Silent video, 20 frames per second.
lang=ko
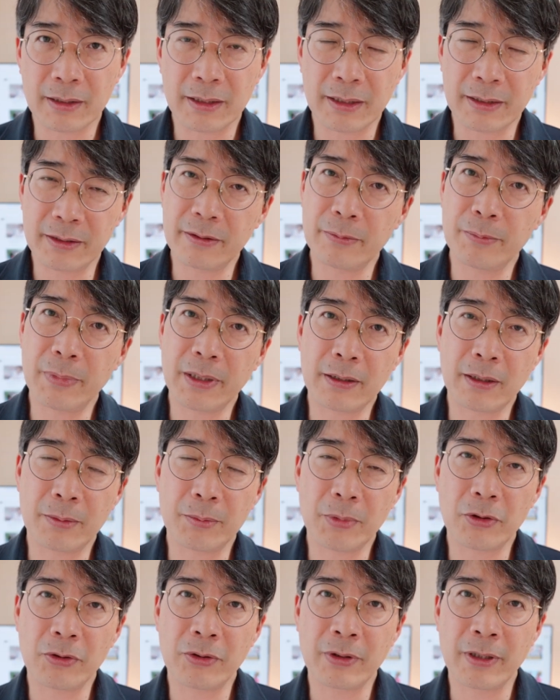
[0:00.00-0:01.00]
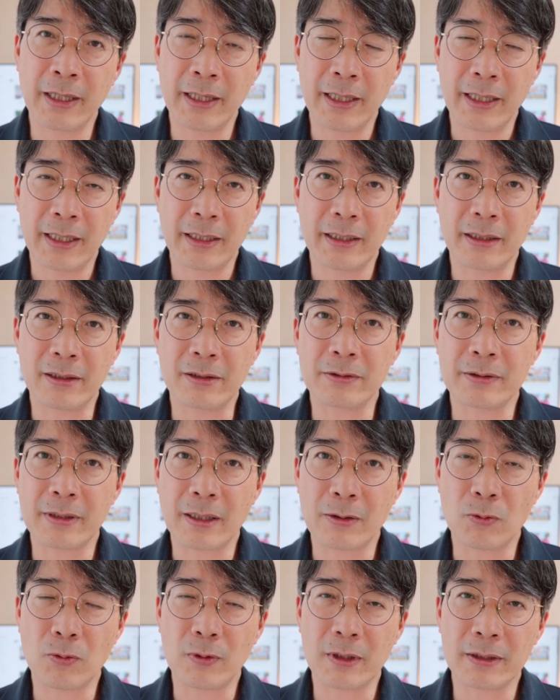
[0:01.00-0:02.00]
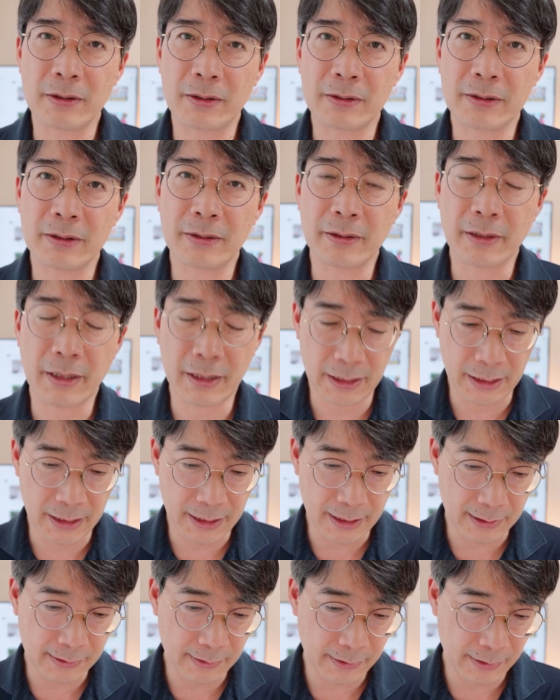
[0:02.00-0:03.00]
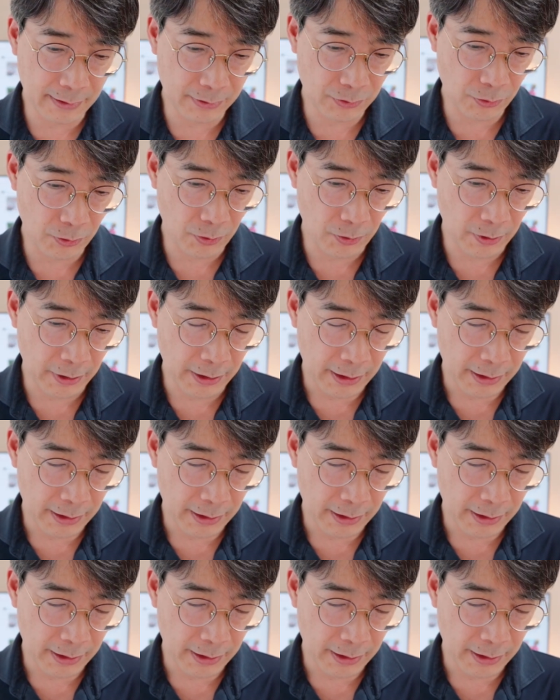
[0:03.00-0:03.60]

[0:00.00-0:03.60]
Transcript: 잊을만 하면 이런 사고가 터지는 게 인간사죠.